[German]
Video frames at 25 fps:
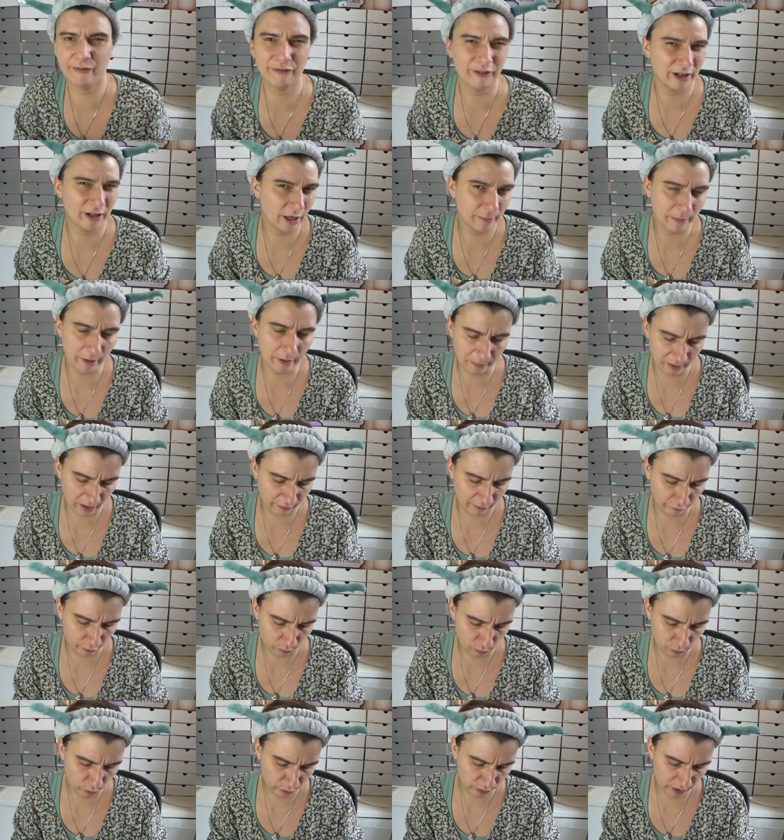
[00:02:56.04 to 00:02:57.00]
Farbe, aber ich
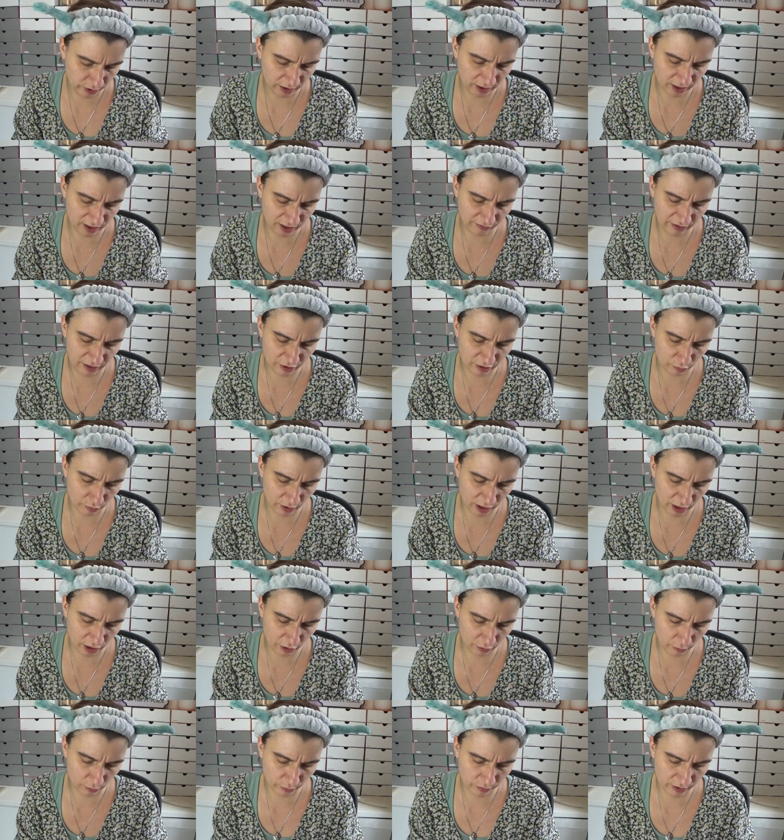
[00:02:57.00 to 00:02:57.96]
vermute, das wirst du
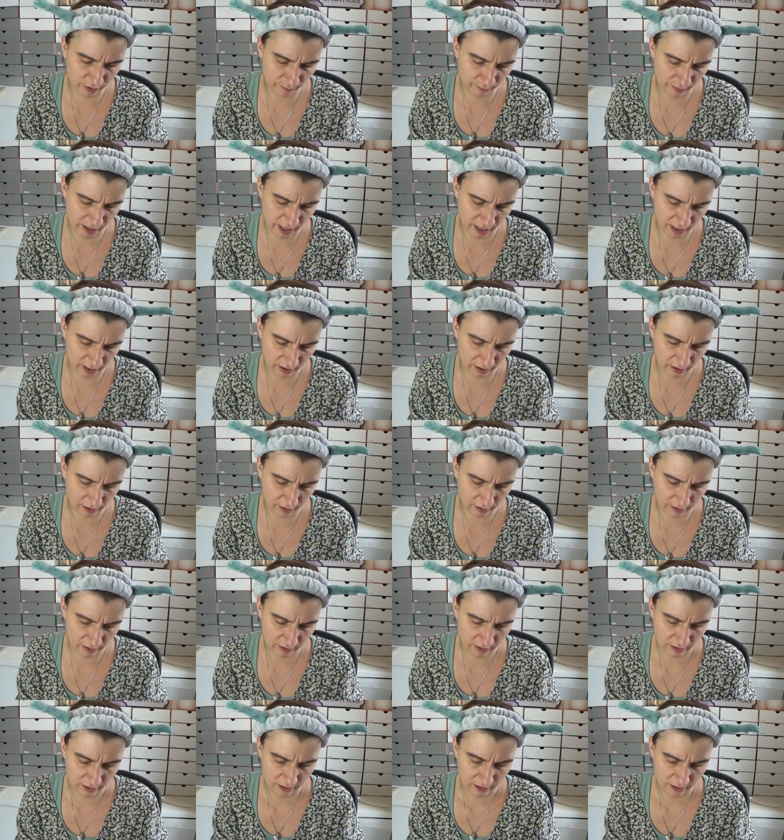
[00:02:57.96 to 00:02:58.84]
nicht groß merken.